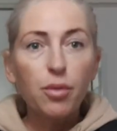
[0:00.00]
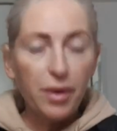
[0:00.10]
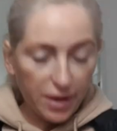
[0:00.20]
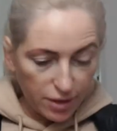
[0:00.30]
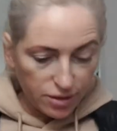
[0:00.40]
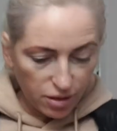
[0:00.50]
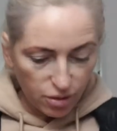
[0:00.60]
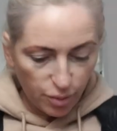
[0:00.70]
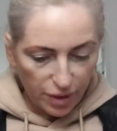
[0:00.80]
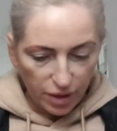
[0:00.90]
doberek,
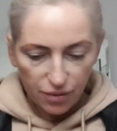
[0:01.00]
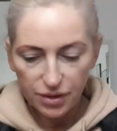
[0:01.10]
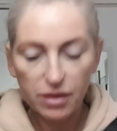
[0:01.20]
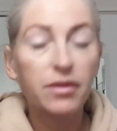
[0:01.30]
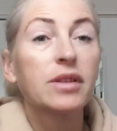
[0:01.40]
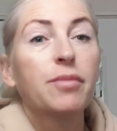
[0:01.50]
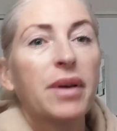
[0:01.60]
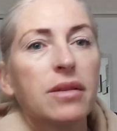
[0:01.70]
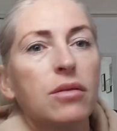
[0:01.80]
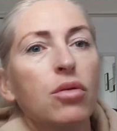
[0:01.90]
dzień doberek. Witam Was
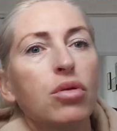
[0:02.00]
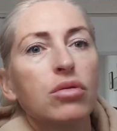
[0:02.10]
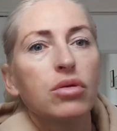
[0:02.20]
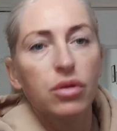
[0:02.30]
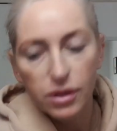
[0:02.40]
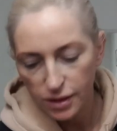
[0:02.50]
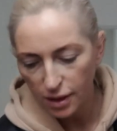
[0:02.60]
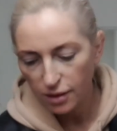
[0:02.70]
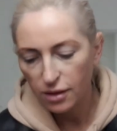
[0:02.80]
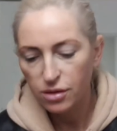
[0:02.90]
bardzo gorąco i
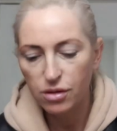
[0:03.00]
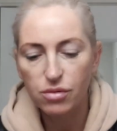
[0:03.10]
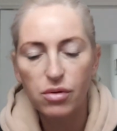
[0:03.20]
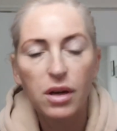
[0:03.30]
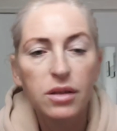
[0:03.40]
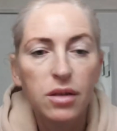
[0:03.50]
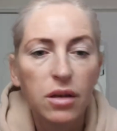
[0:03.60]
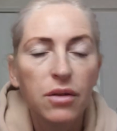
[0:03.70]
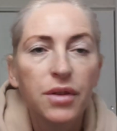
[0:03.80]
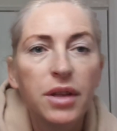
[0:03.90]
serdecznie,
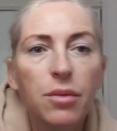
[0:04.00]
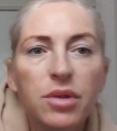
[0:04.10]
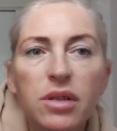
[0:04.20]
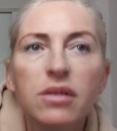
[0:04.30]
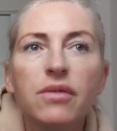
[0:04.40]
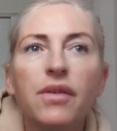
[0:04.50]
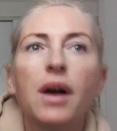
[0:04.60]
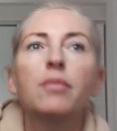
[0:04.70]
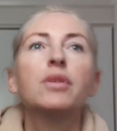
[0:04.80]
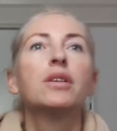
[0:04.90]
słuchajcie. I witam się z
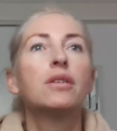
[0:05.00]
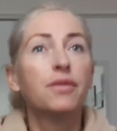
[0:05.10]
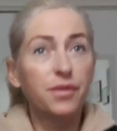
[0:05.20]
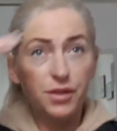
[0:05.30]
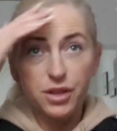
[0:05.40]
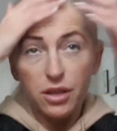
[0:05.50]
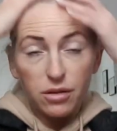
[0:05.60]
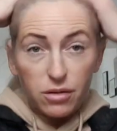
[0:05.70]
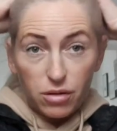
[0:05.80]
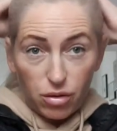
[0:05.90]
Wami w
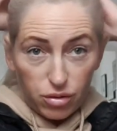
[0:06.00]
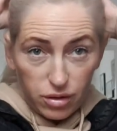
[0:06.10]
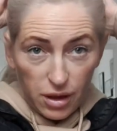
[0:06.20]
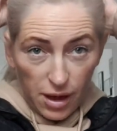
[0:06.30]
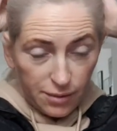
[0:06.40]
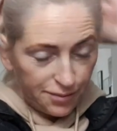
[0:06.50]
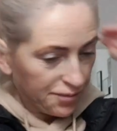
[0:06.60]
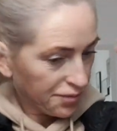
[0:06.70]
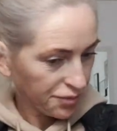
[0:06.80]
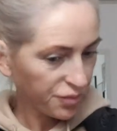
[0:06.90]
dzień tygodnia.
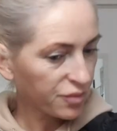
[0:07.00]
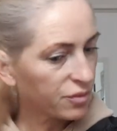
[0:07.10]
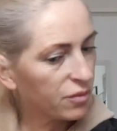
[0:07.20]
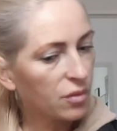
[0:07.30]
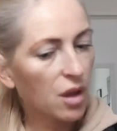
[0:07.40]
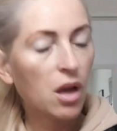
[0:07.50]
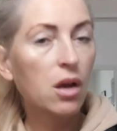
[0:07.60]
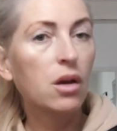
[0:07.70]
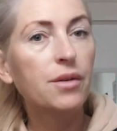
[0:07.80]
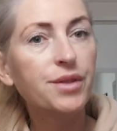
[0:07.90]

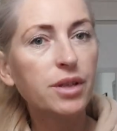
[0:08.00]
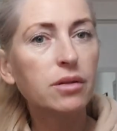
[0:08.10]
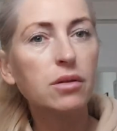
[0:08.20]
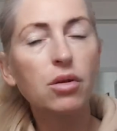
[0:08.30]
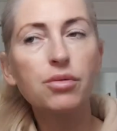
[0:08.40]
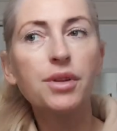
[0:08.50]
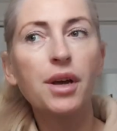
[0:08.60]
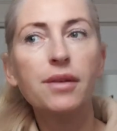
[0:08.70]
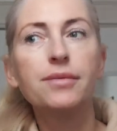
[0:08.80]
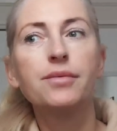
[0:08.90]
W dzień
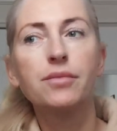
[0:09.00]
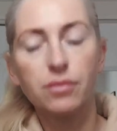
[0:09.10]
tygodnia,